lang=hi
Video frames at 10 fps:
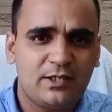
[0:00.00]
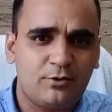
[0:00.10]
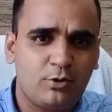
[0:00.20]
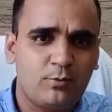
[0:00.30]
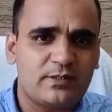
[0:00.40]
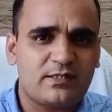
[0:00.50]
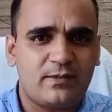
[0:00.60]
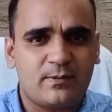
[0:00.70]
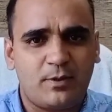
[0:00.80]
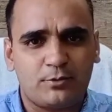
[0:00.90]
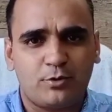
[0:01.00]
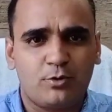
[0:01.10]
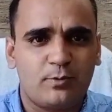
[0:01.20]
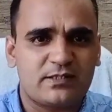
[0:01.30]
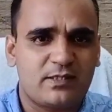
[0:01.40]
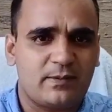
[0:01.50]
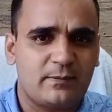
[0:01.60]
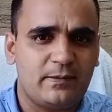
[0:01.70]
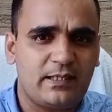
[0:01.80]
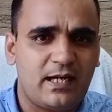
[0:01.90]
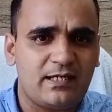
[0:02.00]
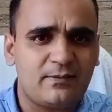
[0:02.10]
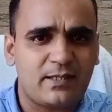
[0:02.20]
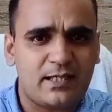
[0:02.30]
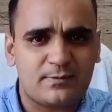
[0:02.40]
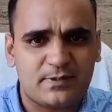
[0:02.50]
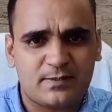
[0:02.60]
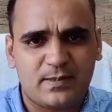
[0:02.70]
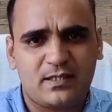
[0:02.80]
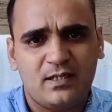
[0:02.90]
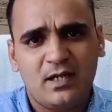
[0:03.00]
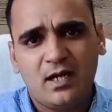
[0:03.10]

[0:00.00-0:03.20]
इंडोर लूवर्स के बारे में आउटडोर लूवर्स के बारे में लेकिन आज हमारा स्पेसिफिक